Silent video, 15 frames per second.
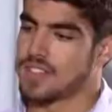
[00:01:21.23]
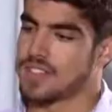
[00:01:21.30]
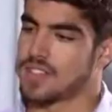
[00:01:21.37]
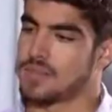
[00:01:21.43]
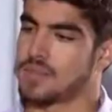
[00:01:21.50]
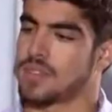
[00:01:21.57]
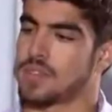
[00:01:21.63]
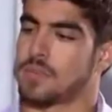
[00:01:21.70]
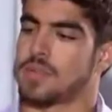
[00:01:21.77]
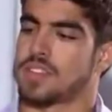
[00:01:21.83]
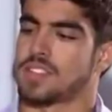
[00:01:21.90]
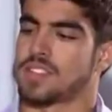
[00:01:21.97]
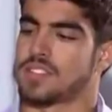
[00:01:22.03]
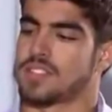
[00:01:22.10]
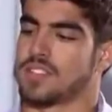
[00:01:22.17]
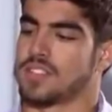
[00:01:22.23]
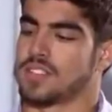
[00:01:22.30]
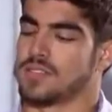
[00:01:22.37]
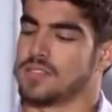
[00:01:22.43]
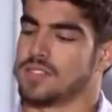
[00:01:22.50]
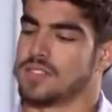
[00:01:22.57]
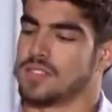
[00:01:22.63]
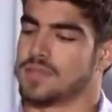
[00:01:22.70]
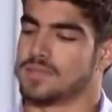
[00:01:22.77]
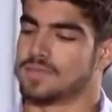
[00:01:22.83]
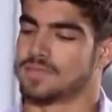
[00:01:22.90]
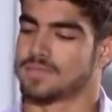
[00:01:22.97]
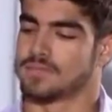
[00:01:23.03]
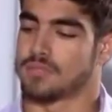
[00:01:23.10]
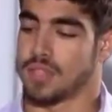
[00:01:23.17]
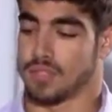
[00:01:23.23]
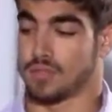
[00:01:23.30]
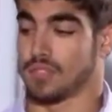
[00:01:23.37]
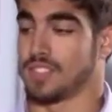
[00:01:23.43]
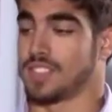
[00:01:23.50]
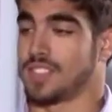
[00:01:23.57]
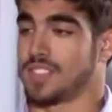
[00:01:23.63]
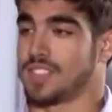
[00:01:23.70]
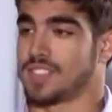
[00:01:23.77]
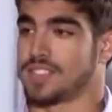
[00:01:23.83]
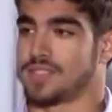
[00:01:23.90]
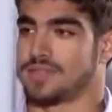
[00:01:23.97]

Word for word: Amiga para essas horas da vida, para todas elas.